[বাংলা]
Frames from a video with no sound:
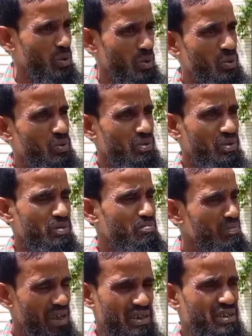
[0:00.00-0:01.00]
গরু
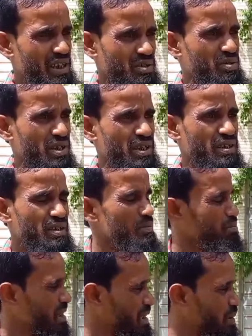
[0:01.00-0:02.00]
মাছ চাষ করে
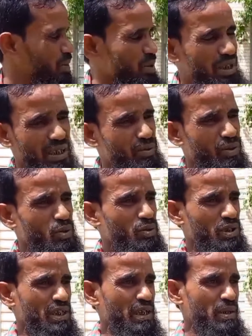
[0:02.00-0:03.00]
মানে এটার ভিতরে কাউকে ঢুকতে